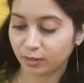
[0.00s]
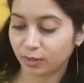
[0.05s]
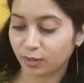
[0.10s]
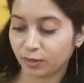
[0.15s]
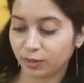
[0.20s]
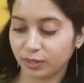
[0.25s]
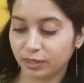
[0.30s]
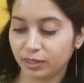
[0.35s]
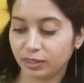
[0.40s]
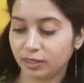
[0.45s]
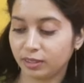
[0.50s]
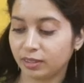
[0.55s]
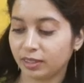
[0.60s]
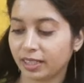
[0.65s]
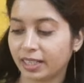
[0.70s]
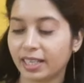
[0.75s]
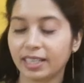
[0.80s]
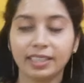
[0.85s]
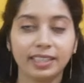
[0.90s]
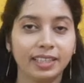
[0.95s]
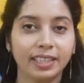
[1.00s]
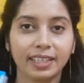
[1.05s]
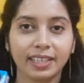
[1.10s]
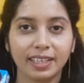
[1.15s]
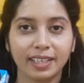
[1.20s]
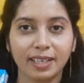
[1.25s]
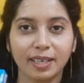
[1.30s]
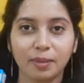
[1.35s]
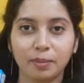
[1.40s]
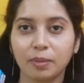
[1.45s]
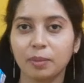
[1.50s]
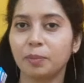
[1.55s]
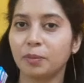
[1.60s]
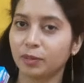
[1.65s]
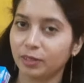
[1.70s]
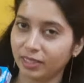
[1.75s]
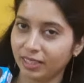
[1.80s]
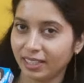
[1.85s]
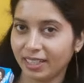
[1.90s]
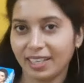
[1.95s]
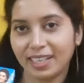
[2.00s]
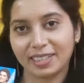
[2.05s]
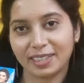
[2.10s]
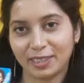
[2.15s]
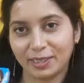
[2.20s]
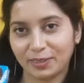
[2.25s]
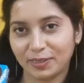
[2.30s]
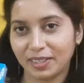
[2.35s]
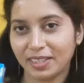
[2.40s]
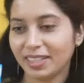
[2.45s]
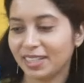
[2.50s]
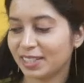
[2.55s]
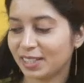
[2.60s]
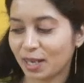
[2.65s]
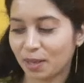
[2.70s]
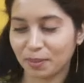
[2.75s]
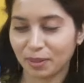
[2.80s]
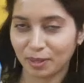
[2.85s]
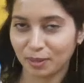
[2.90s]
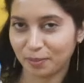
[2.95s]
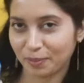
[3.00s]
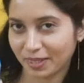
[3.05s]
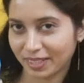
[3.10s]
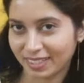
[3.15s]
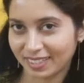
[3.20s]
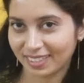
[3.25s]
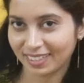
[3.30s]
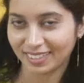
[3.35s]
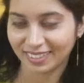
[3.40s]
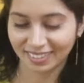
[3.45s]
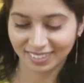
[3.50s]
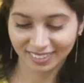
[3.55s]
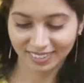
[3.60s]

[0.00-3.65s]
তো সেখান থেকে আমরা প্রত্যেকে একটা করে সাবানও পেয়েছি